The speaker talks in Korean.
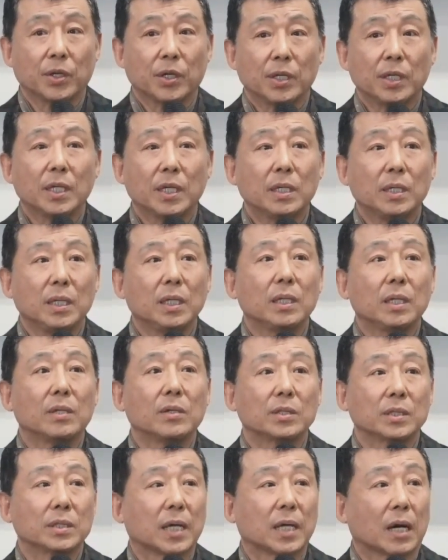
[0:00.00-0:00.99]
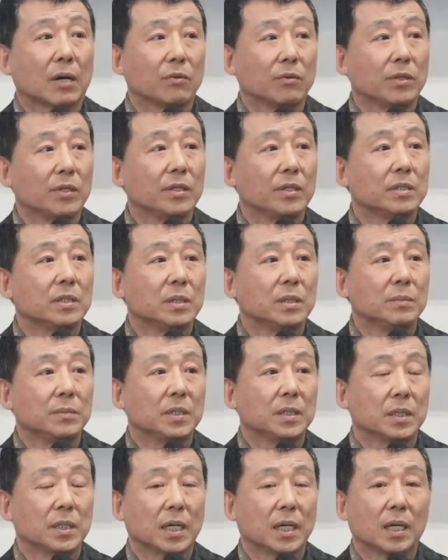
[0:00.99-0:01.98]
이, 이것이 갖고 있는
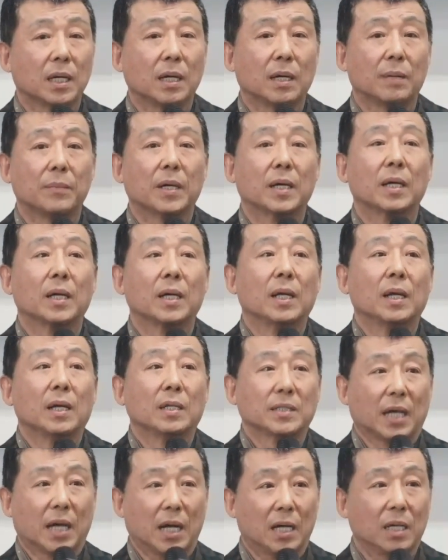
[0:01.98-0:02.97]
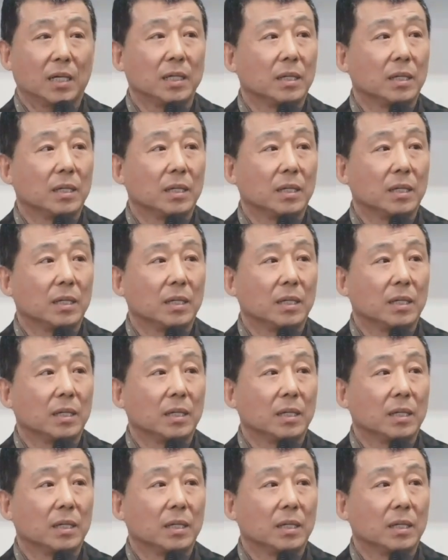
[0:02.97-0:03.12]
의미가 아마 잘